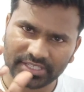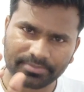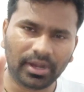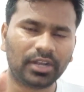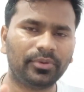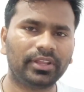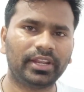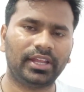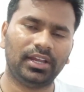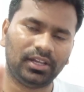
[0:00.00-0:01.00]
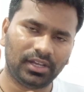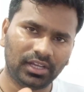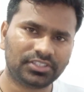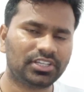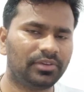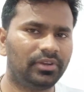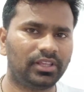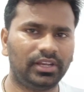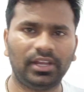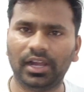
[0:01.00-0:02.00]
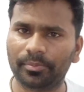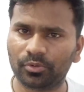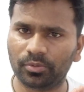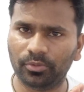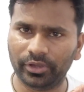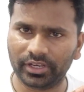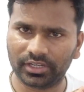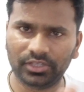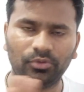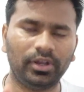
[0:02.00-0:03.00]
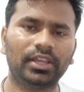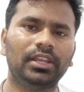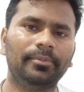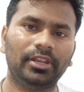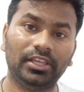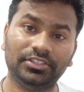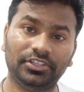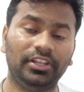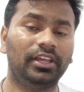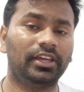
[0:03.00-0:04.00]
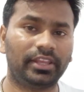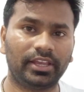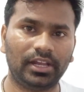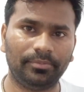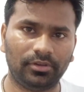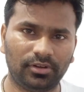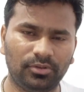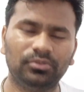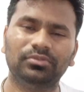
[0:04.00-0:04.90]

स्मार्ट वर्क रहेगा अच्छा वर्क रहेगा आपको बोरिंग नहीं होगा कि नहीं मैंने इंजीनियरिंग करके काम कर रहा